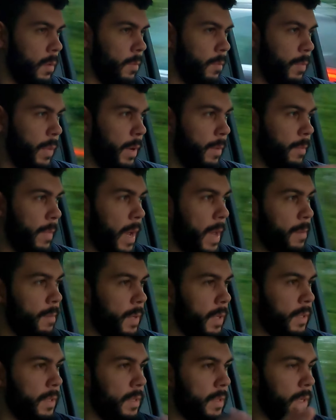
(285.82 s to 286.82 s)
Bei
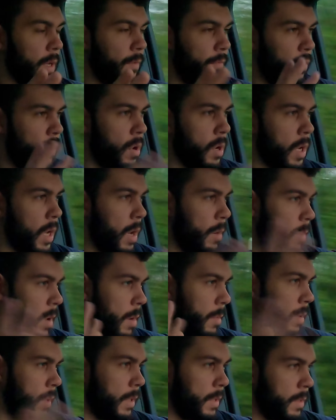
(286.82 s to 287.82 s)
meinem ist es ja Vorgabe,
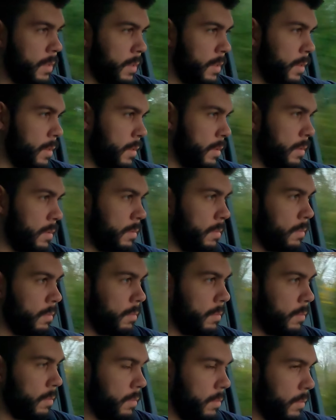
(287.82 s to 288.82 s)
aber ich äh,
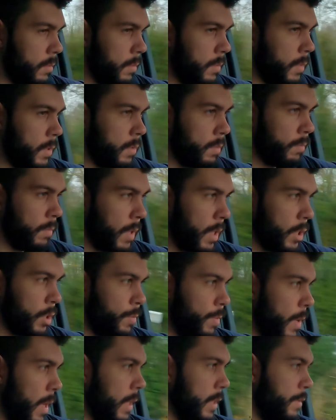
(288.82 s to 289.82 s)
zum
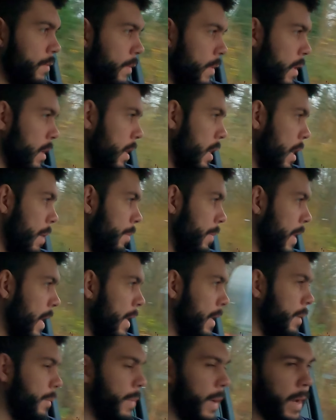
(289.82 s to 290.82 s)
Beispiel, als wir am
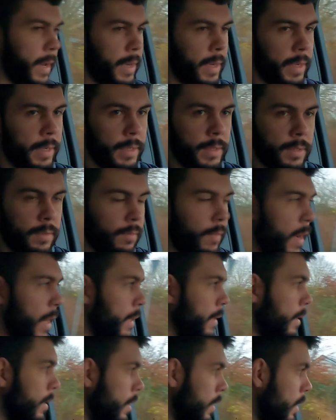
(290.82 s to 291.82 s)
Ladepark Hilden
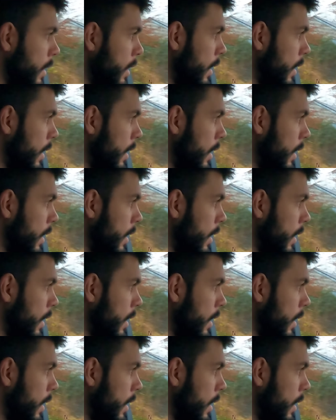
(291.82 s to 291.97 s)
waren,